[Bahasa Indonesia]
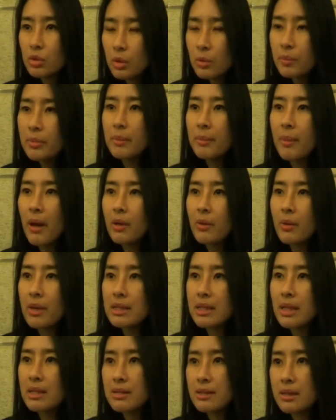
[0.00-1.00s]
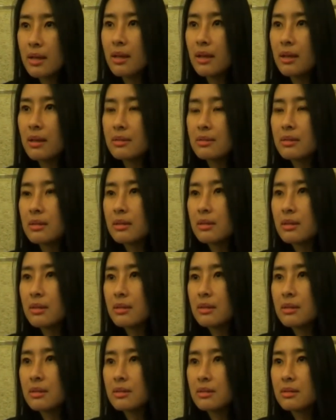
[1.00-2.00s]
Cukup di Pak Iwan saja.
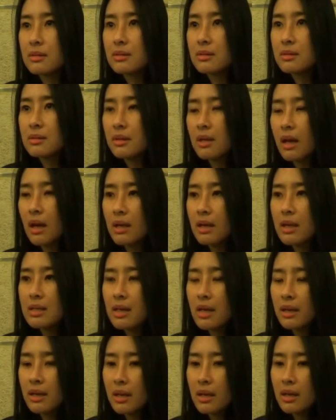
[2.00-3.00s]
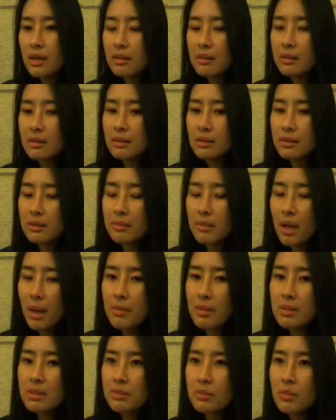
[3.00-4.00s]
Karena saya um,
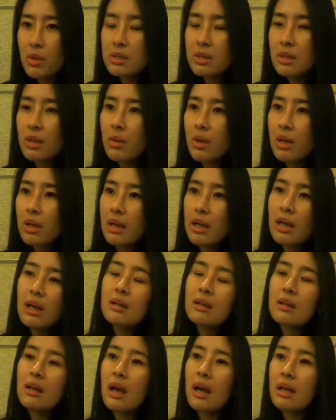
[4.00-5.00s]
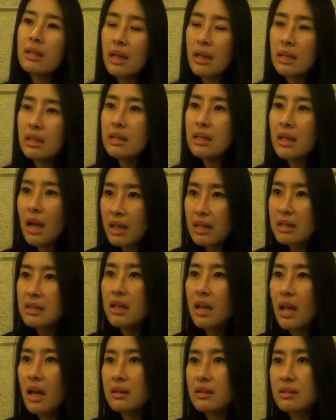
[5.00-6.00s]
kami semua sekeluarga hanya ingin
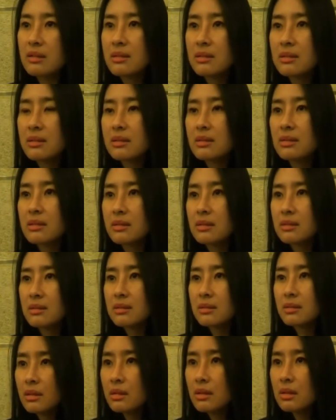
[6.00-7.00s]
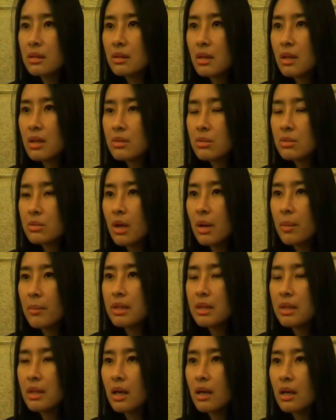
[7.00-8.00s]
keadilan. Kita sudah
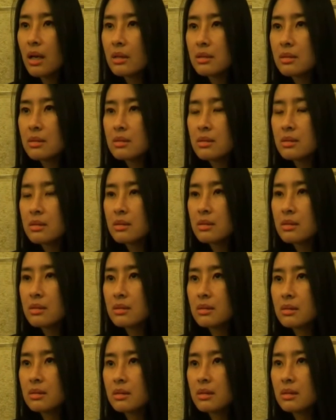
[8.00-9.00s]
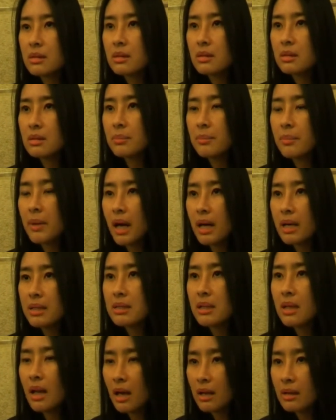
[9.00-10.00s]
menyerahkan ke
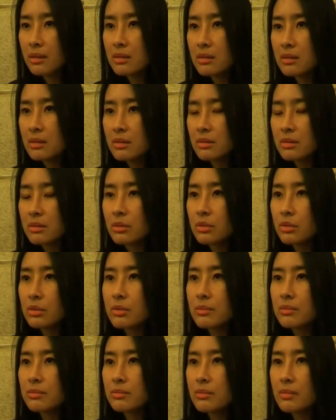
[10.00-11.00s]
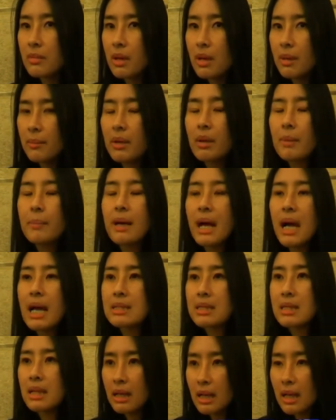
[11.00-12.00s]
pengadilan Kayak untuk pengacara.
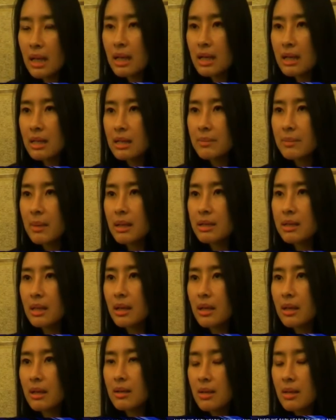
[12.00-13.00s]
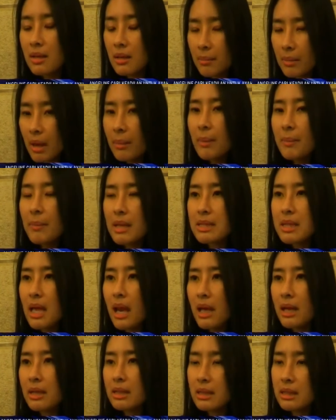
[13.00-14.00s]
pengacara kepada apa
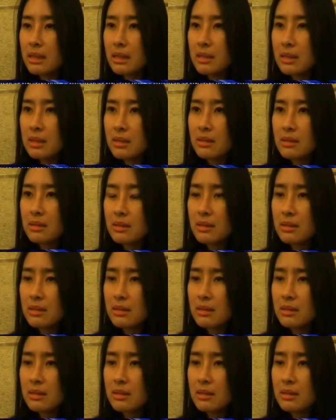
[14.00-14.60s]
masalah ini.